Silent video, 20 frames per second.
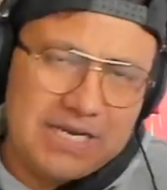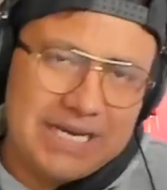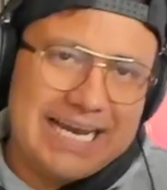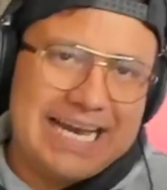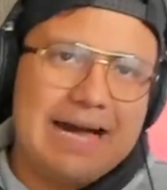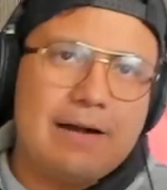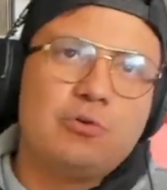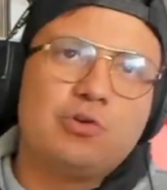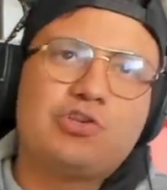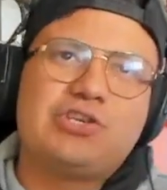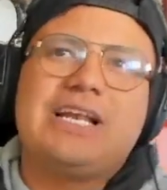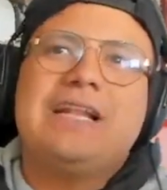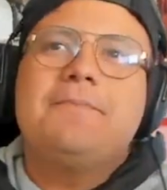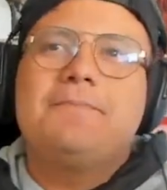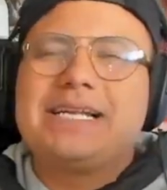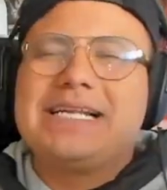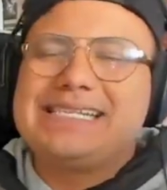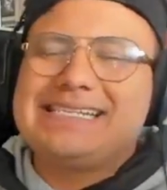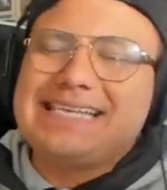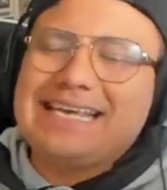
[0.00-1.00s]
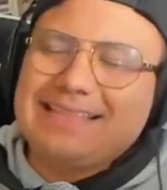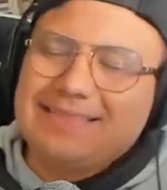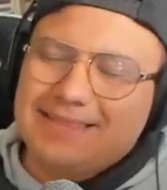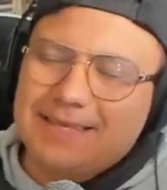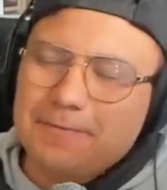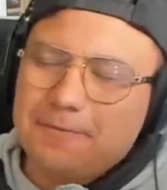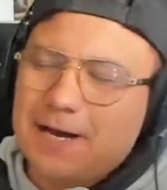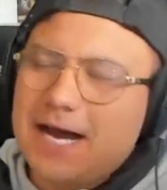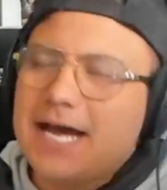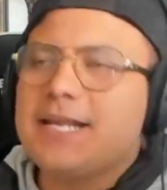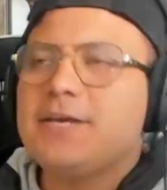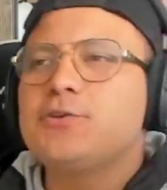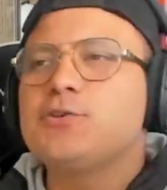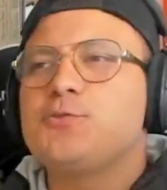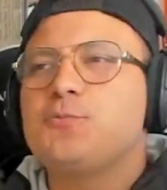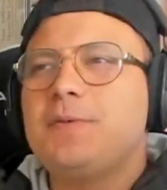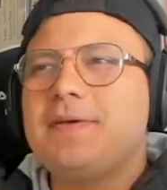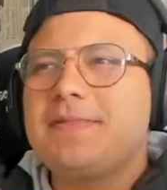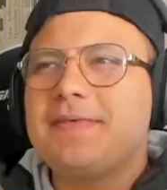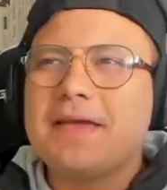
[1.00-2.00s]
Llegamos al presente,
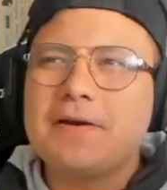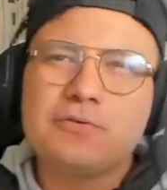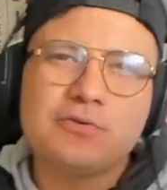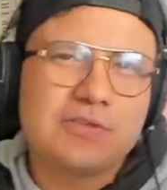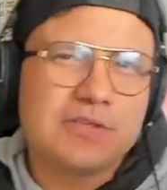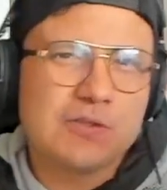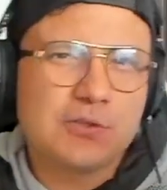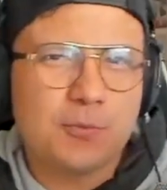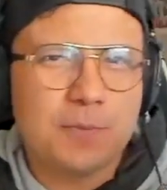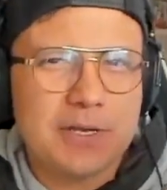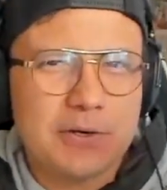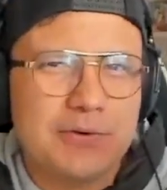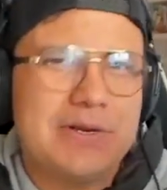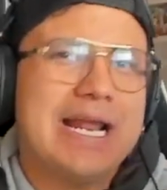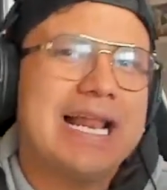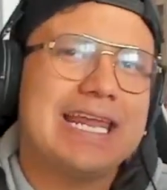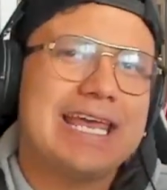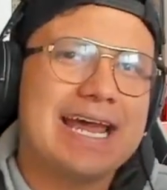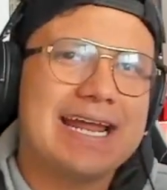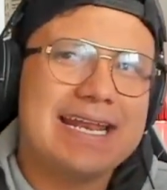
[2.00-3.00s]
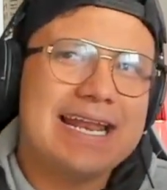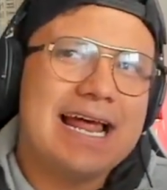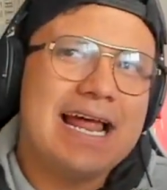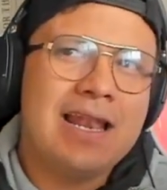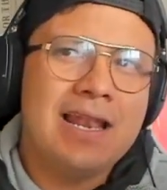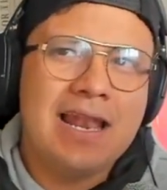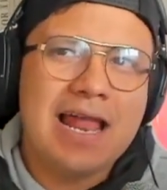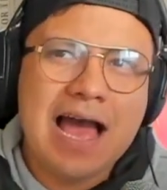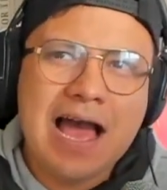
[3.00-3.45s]
varios videos se subieron al canal,